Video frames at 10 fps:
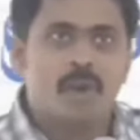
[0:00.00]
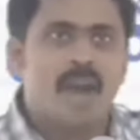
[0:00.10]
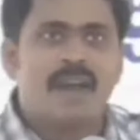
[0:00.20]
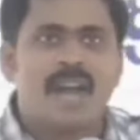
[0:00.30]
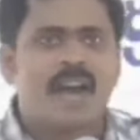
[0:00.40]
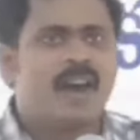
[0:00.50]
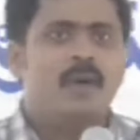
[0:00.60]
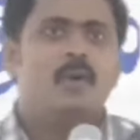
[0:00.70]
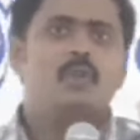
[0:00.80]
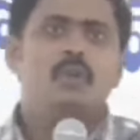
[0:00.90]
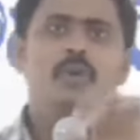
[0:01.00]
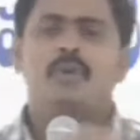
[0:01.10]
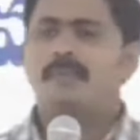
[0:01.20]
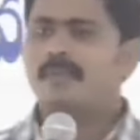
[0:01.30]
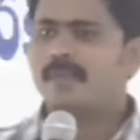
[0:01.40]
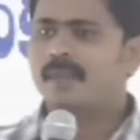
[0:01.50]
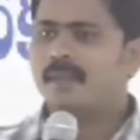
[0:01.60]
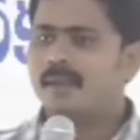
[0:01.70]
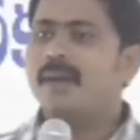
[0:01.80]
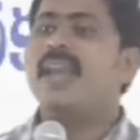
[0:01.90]
విందులు కావాలా వద్దు
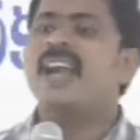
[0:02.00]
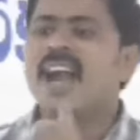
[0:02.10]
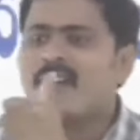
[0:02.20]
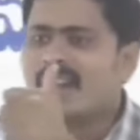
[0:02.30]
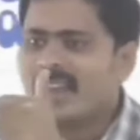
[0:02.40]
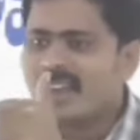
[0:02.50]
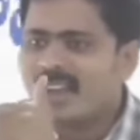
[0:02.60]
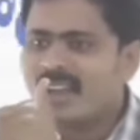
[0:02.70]
మరి ఏం కావాలి